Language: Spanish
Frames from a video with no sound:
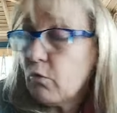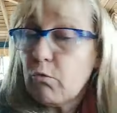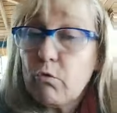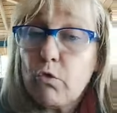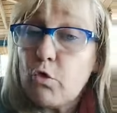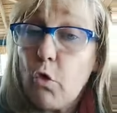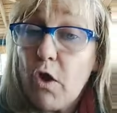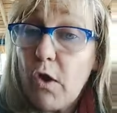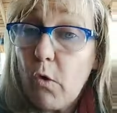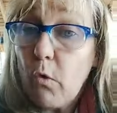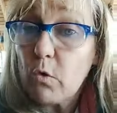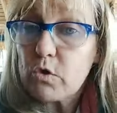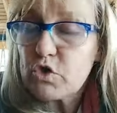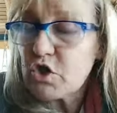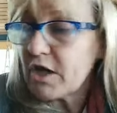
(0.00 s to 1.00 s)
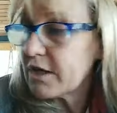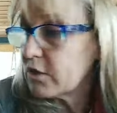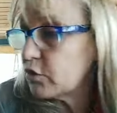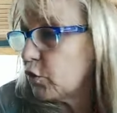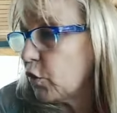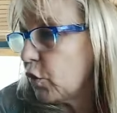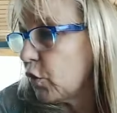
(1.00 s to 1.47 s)
no escuchar
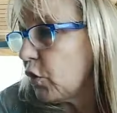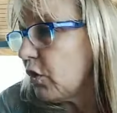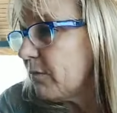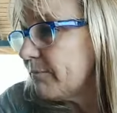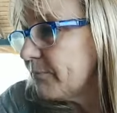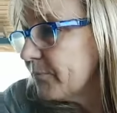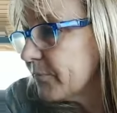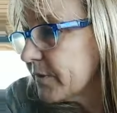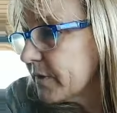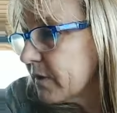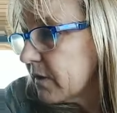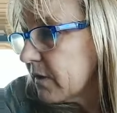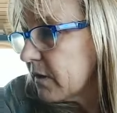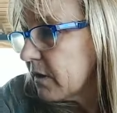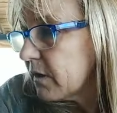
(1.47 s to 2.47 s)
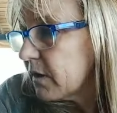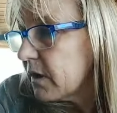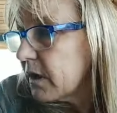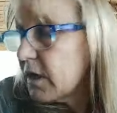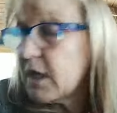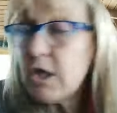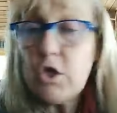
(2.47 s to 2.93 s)
todo
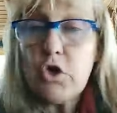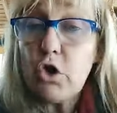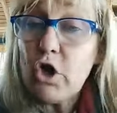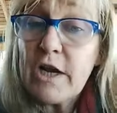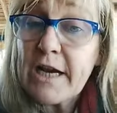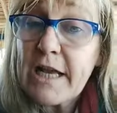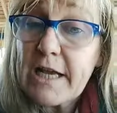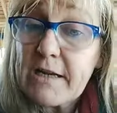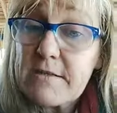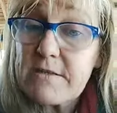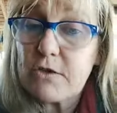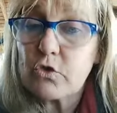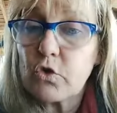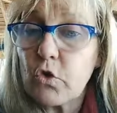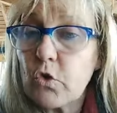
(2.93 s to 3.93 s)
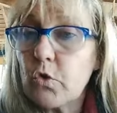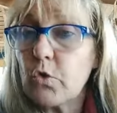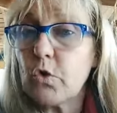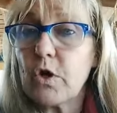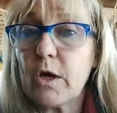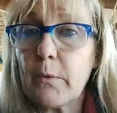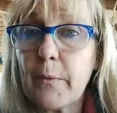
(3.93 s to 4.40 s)
y no creerse todo
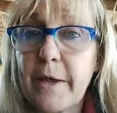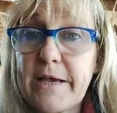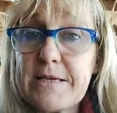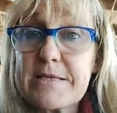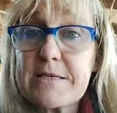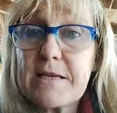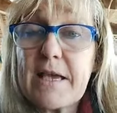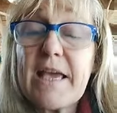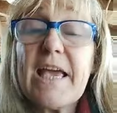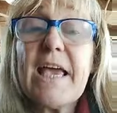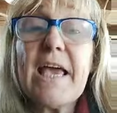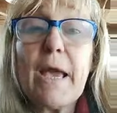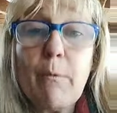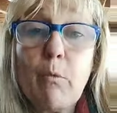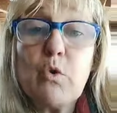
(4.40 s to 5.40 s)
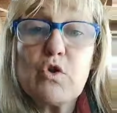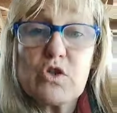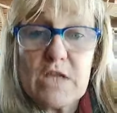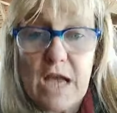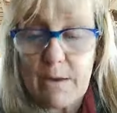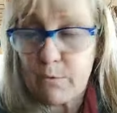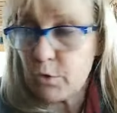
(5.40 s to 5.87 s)
lo que ves es muy
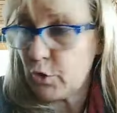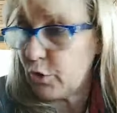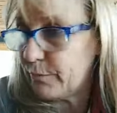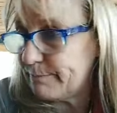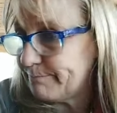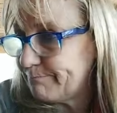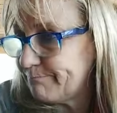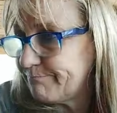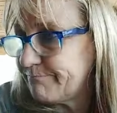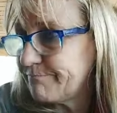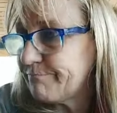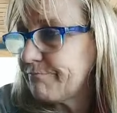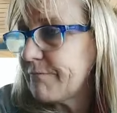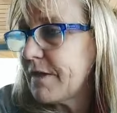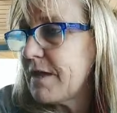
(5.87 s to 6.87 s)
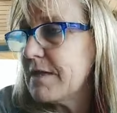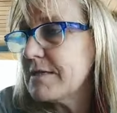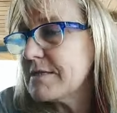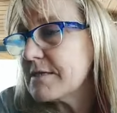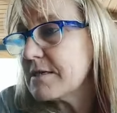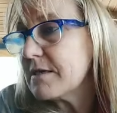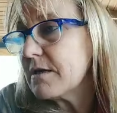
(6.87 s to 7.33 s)
sabio.
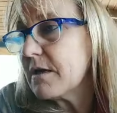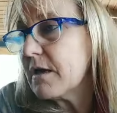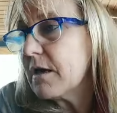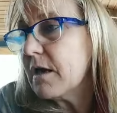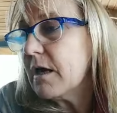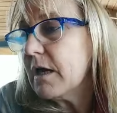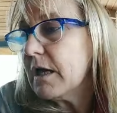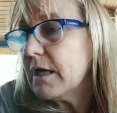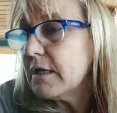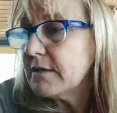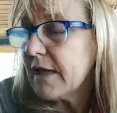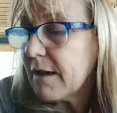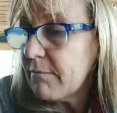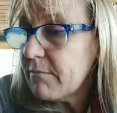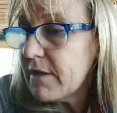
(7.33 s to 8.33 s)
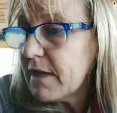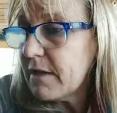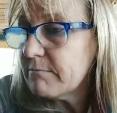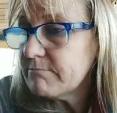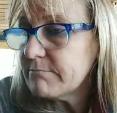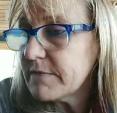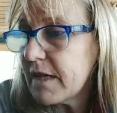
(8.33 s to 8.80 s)
¿sí? Y
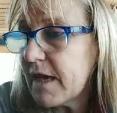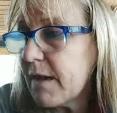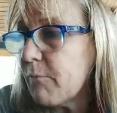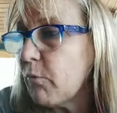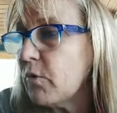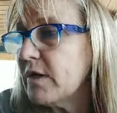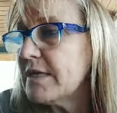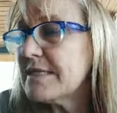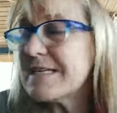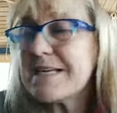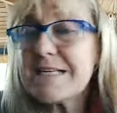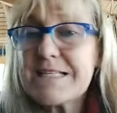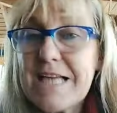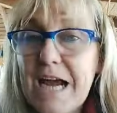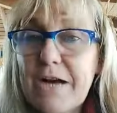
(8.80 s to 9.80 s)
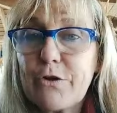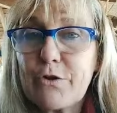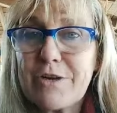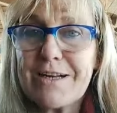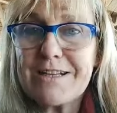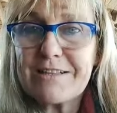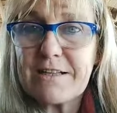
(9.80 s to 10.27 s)
también es muy necesario
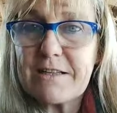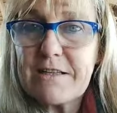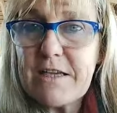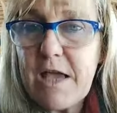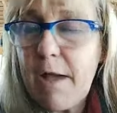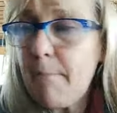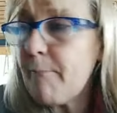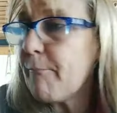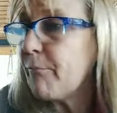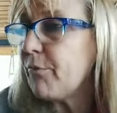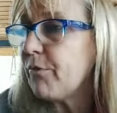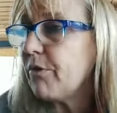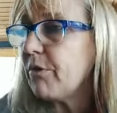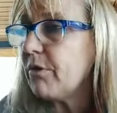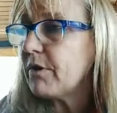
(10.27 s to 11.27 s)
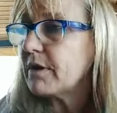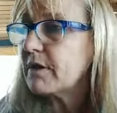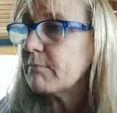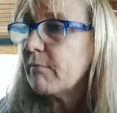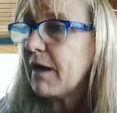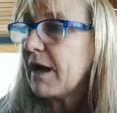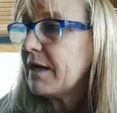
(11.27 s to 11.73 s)
en este tiempo, y
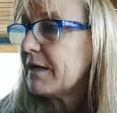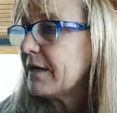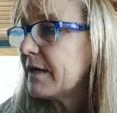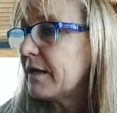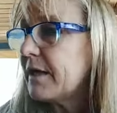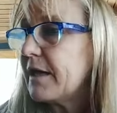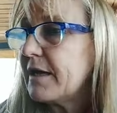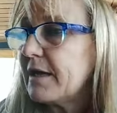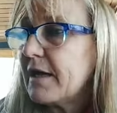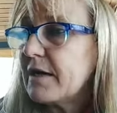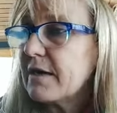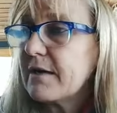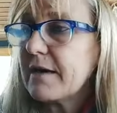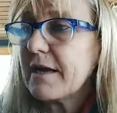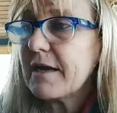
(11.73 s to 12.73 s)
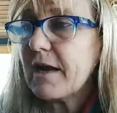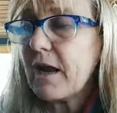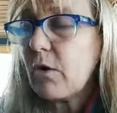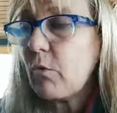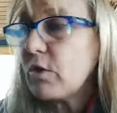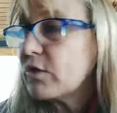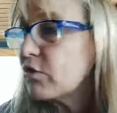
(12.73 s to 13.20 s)
más en las
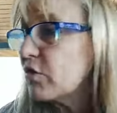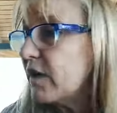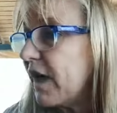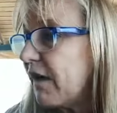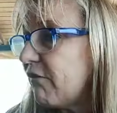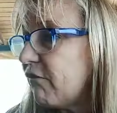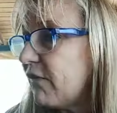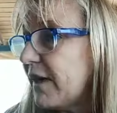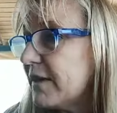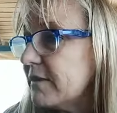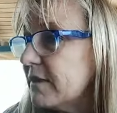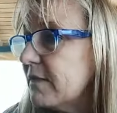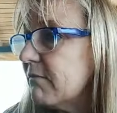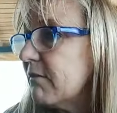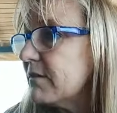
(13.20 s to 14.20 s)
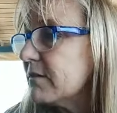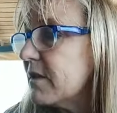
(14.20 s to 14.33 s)
cuestiones afectivas,